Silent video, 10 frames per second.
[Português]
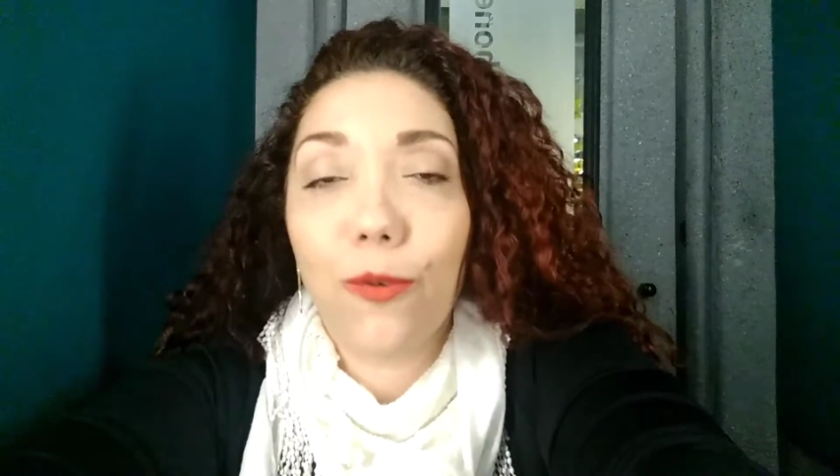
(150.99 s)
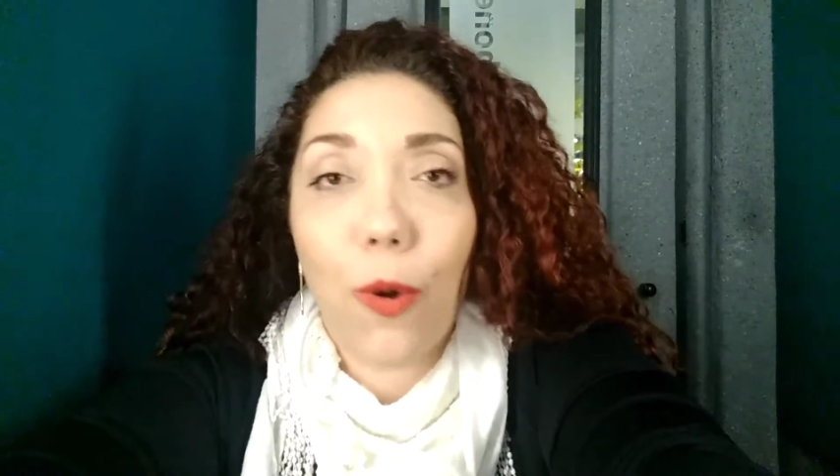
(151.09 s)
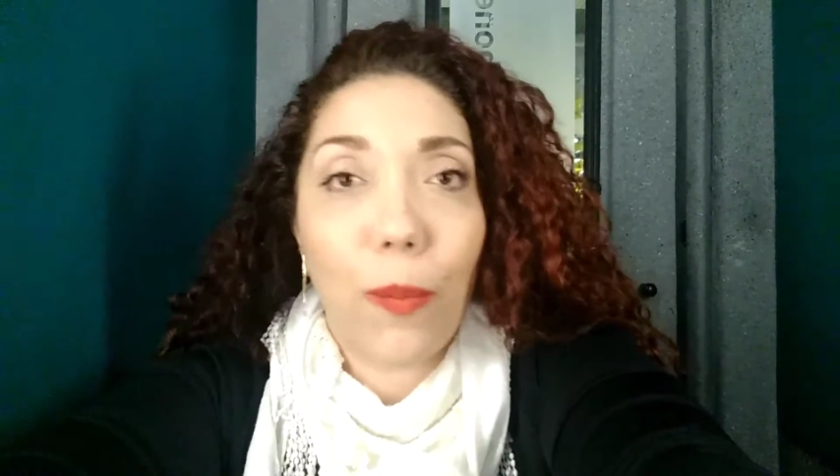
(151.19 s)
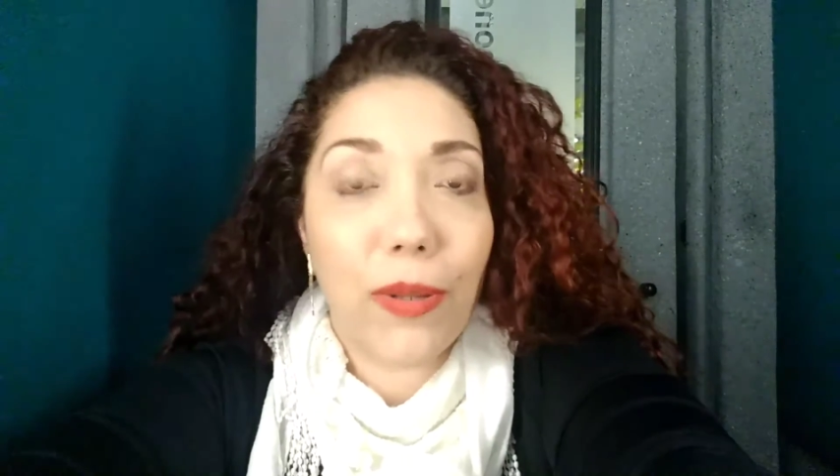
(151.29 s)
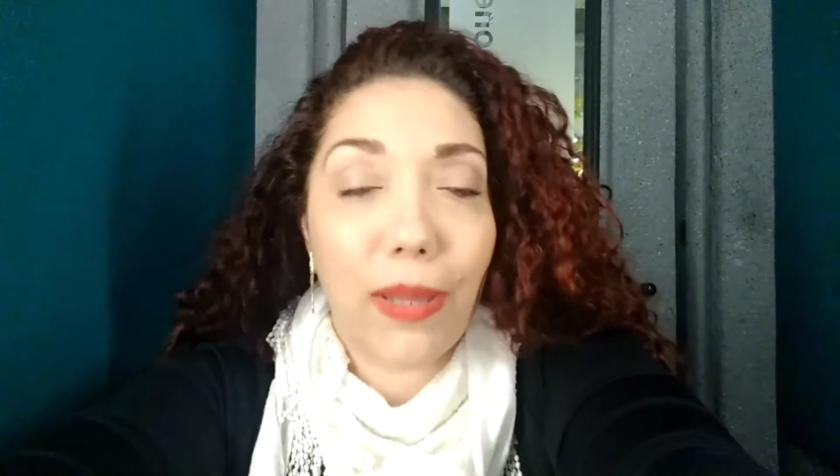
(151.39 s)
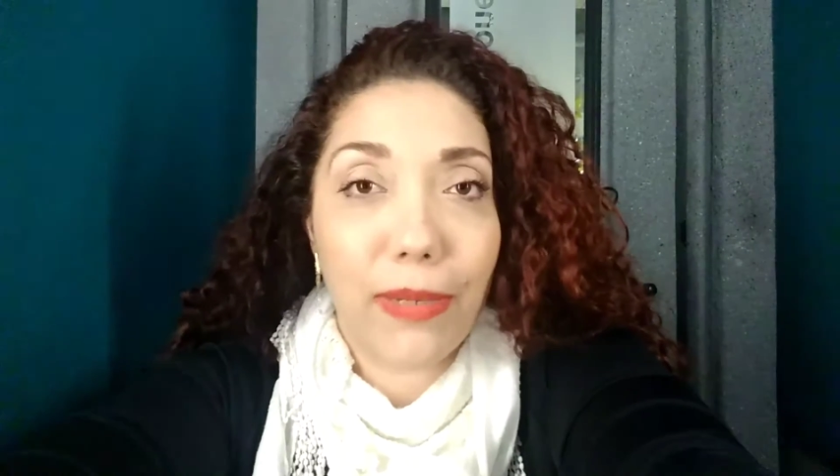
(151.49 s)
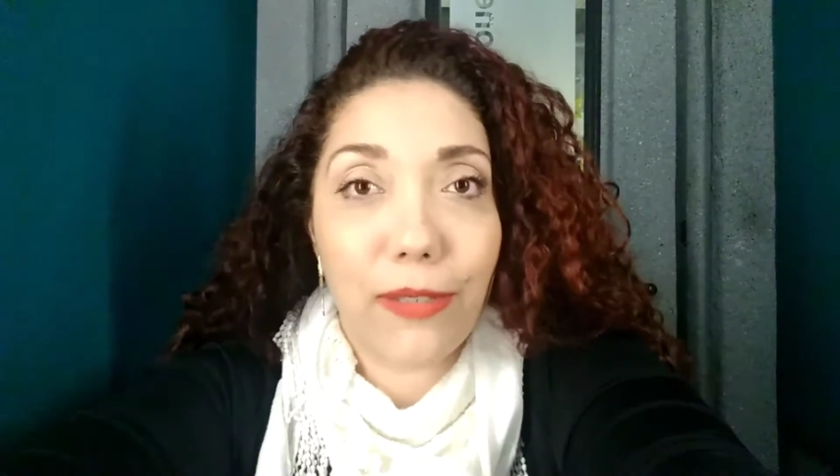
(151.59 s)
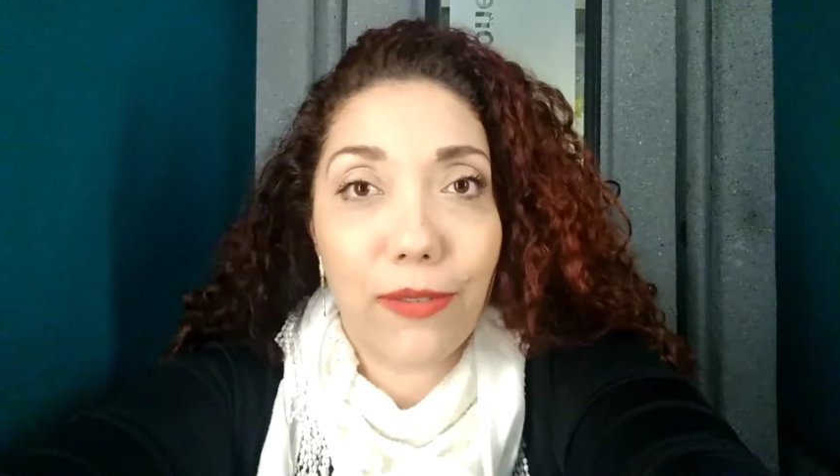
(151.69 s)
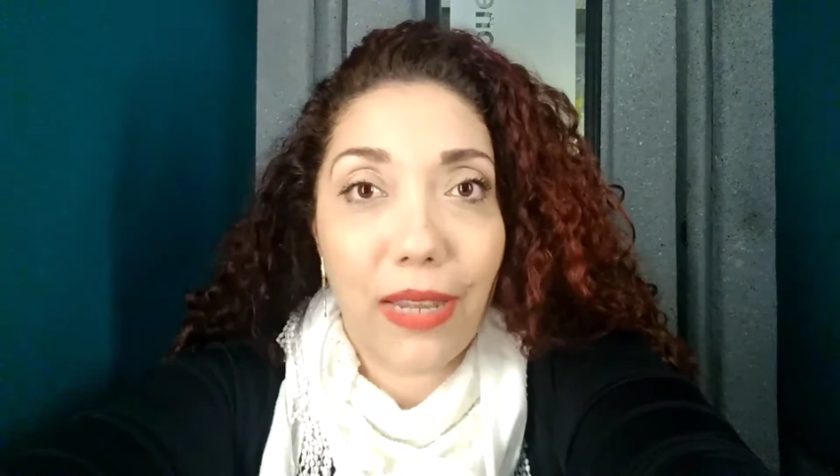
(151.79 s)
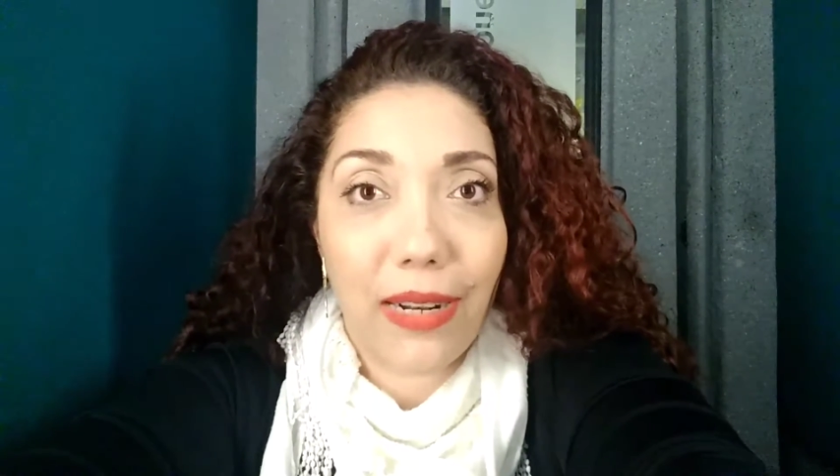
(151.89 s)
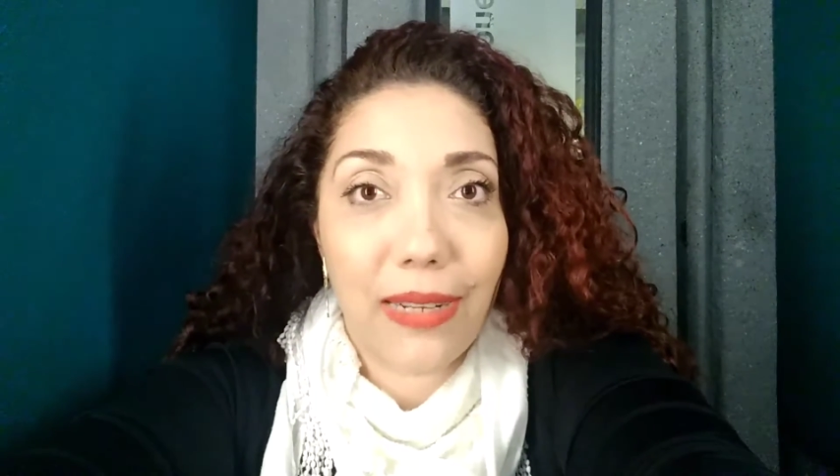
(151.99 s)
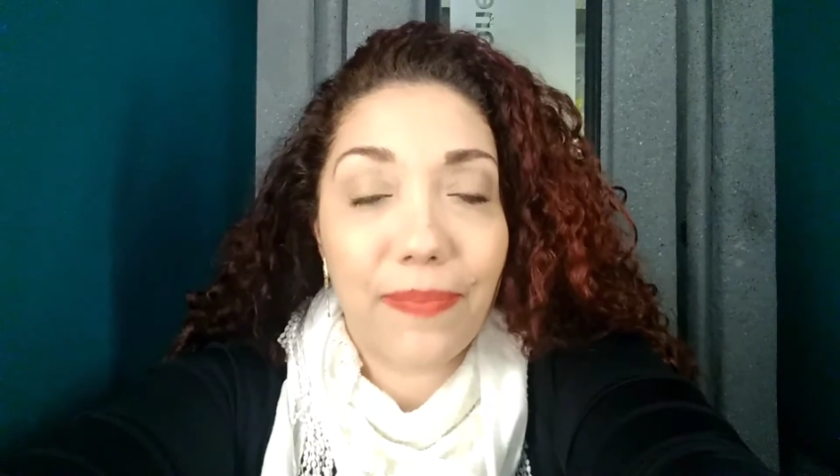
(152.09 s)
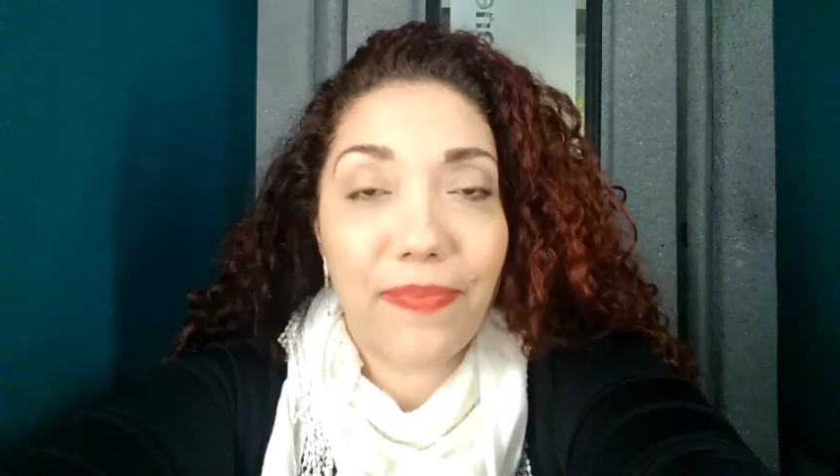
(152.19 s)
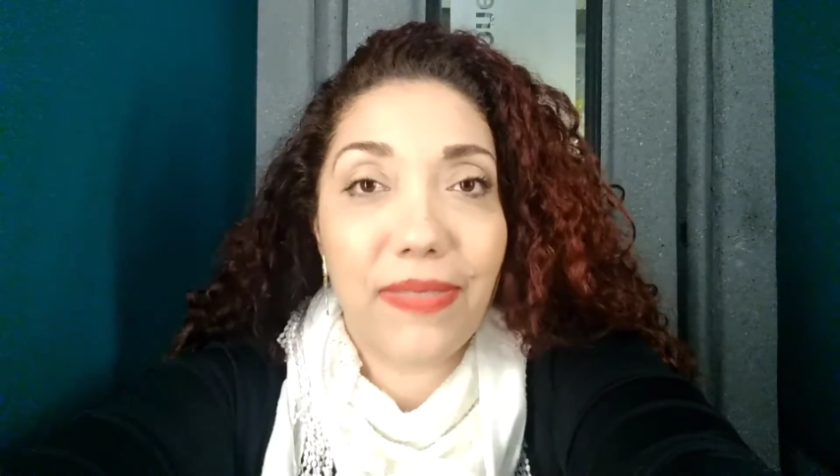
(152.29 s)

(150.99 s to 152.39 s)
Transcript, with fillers: no comportamento dela.